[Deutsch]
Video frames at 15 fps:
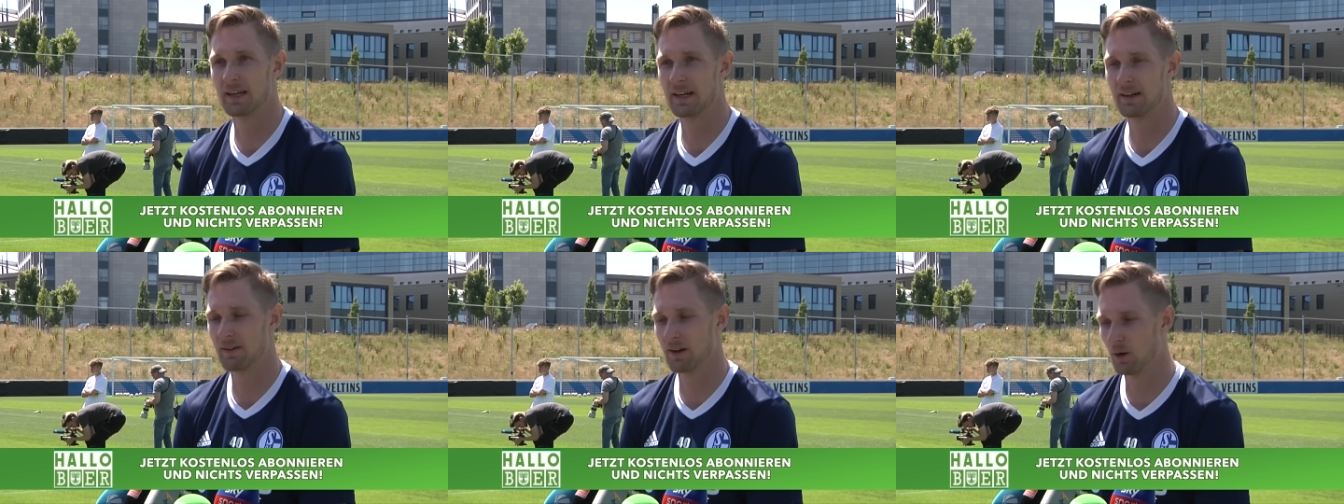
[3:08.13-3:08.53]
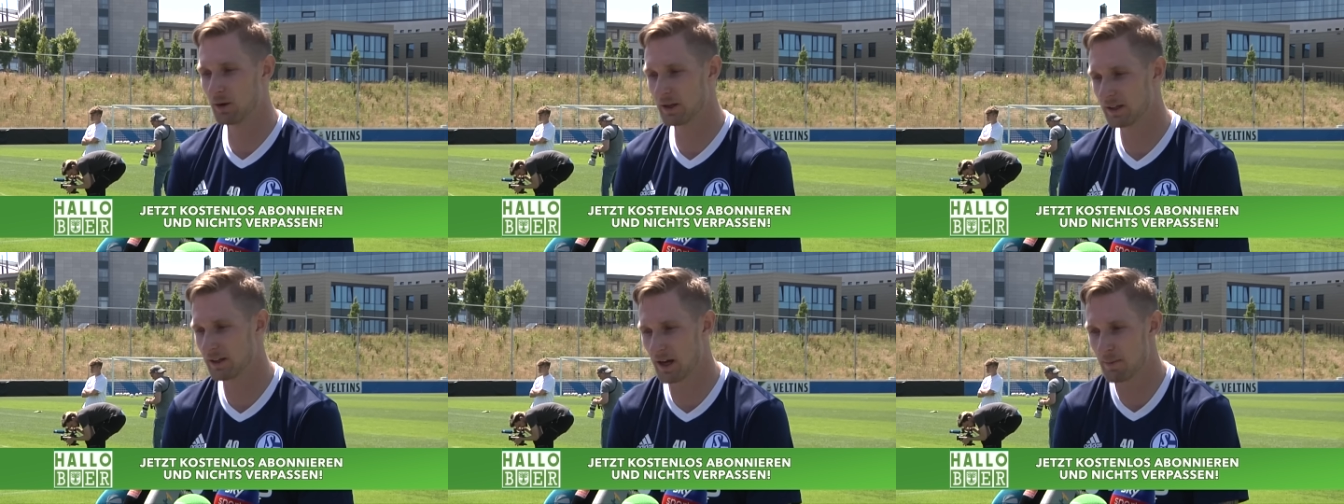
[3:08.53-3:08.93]
Ja? Weil
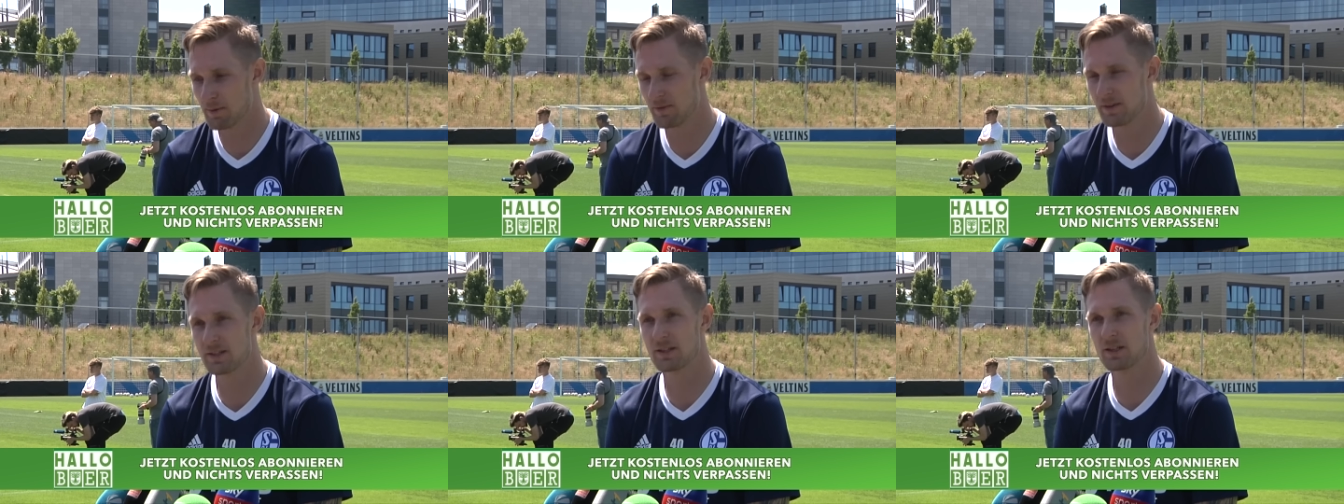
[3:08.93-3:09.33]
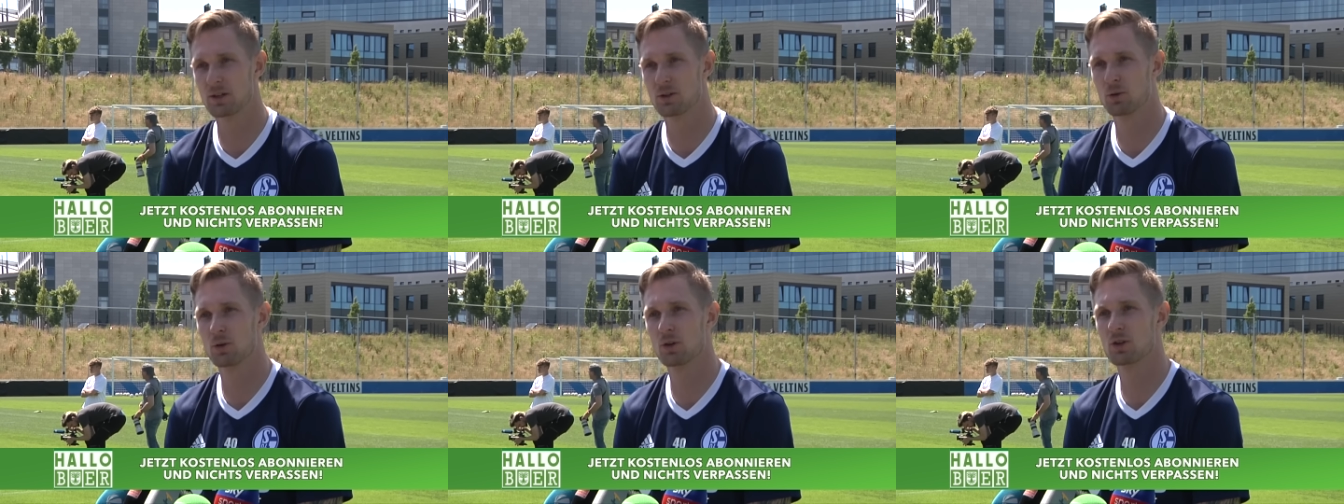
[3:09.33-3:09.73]
auch ich habe
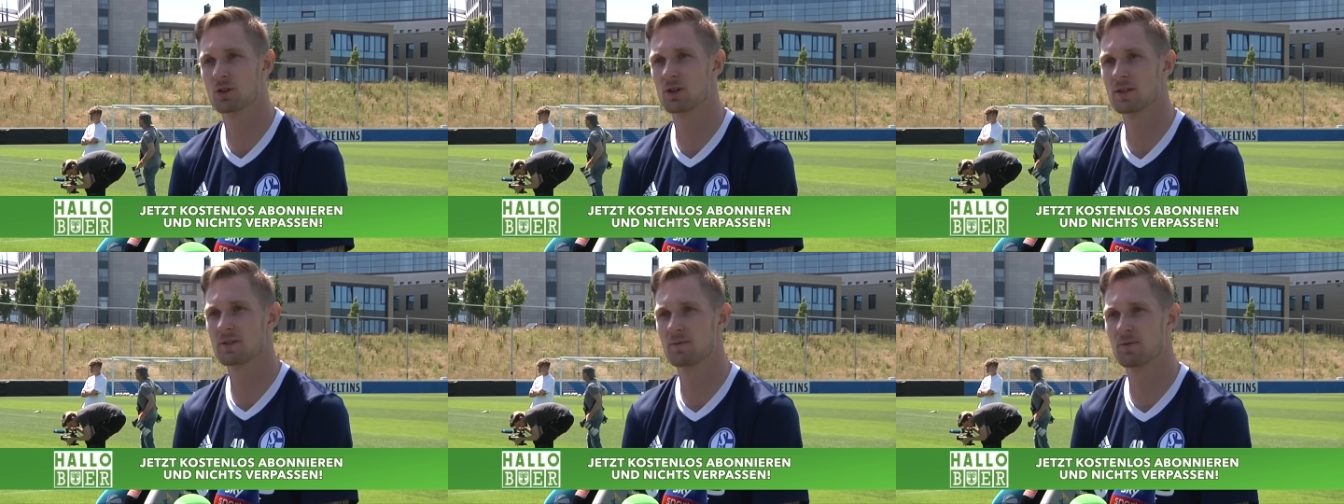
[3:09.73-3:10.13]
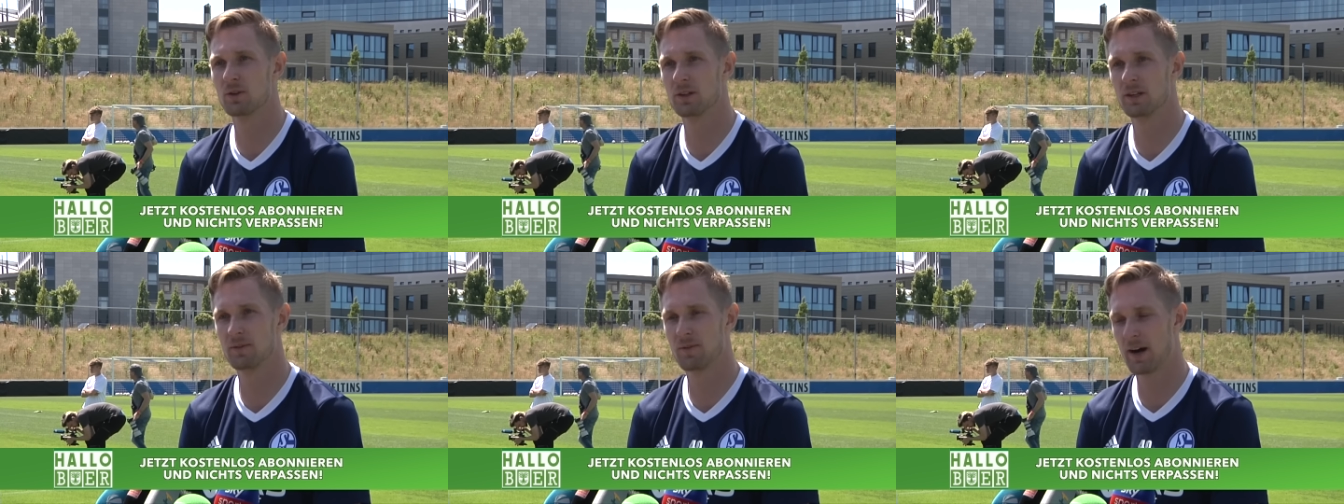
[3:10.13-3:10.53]
wichtige Tore geschossen für
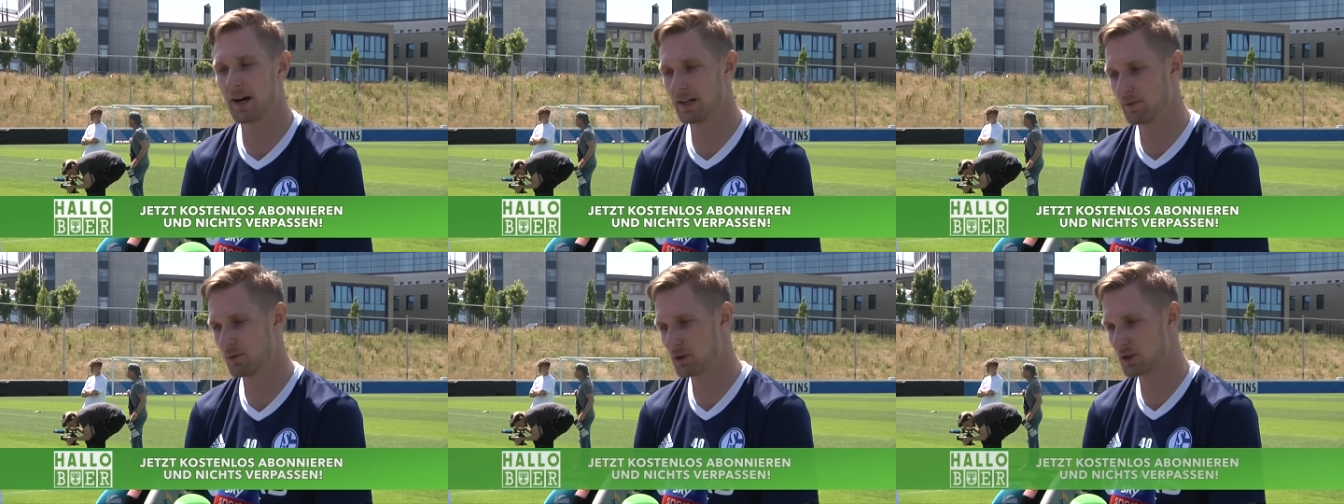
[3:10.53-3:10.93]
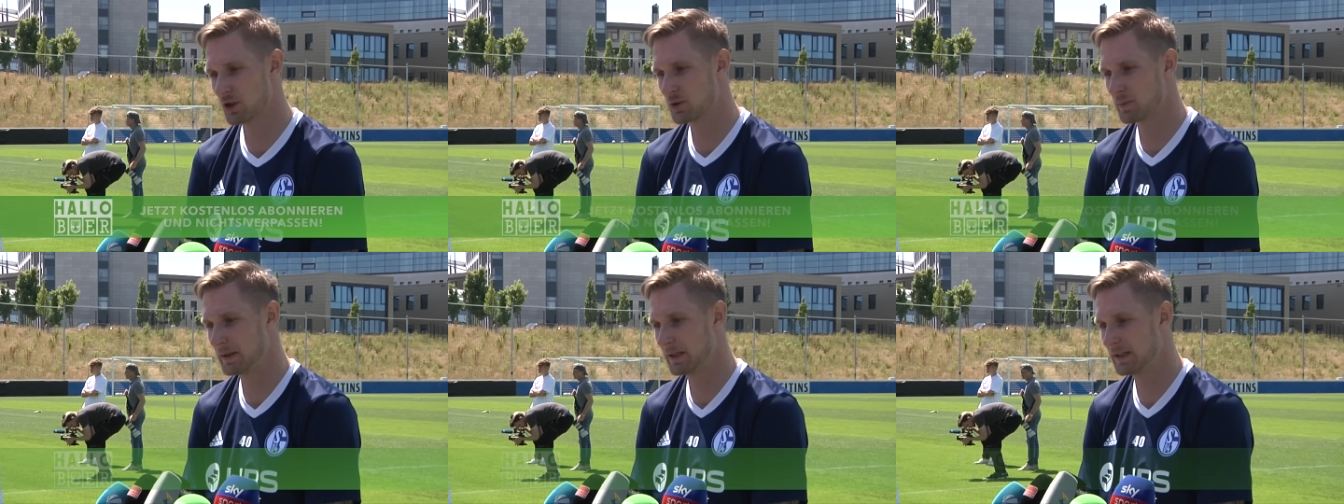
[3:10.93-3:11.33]
die Vereine, wo ich
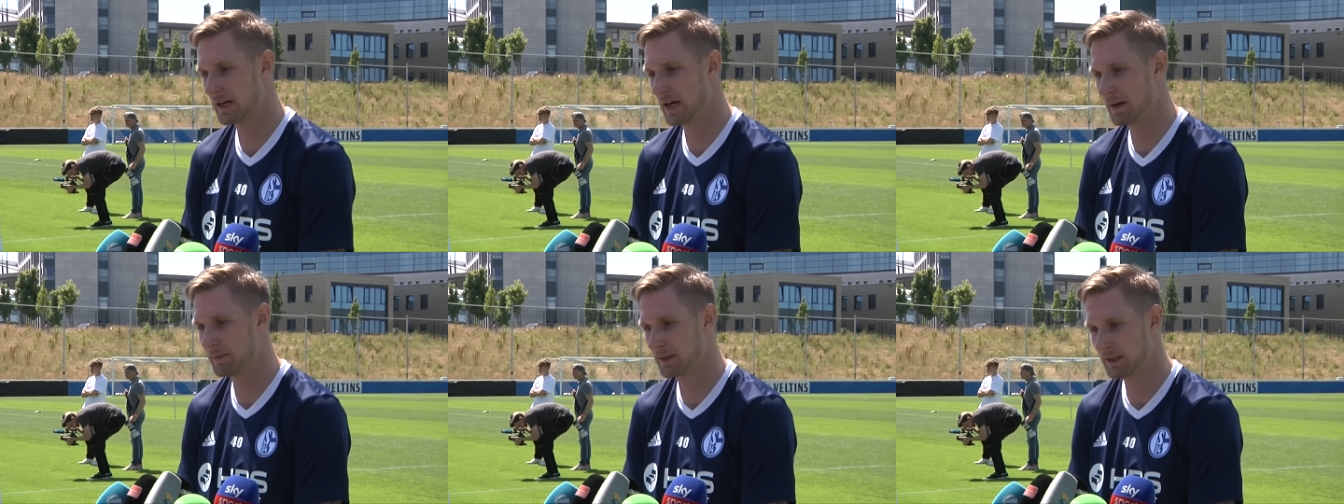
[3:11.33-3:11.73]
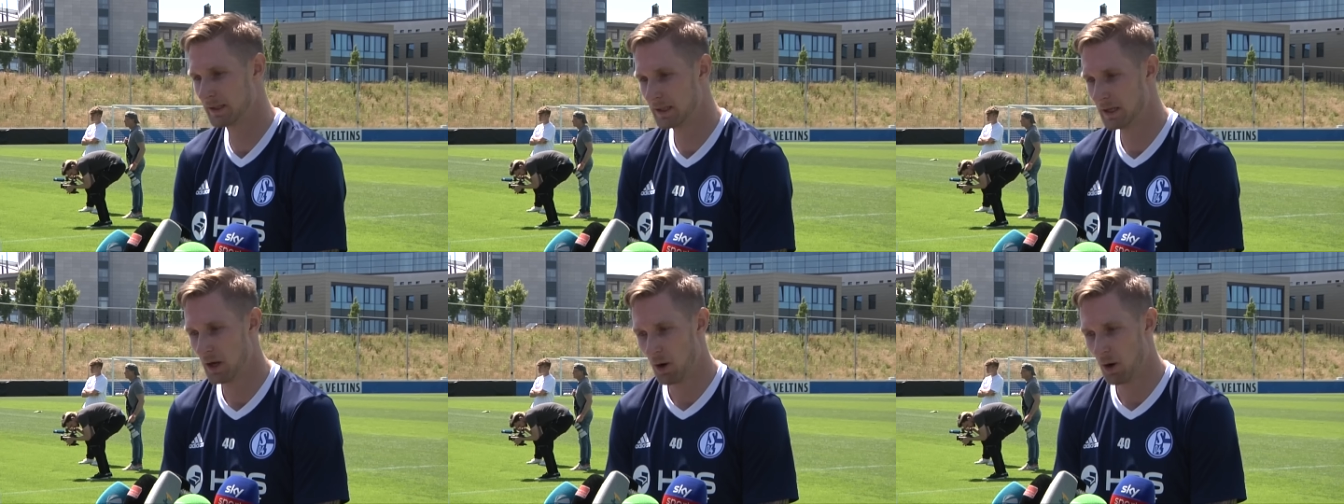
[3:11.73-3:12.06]
gespielt habe.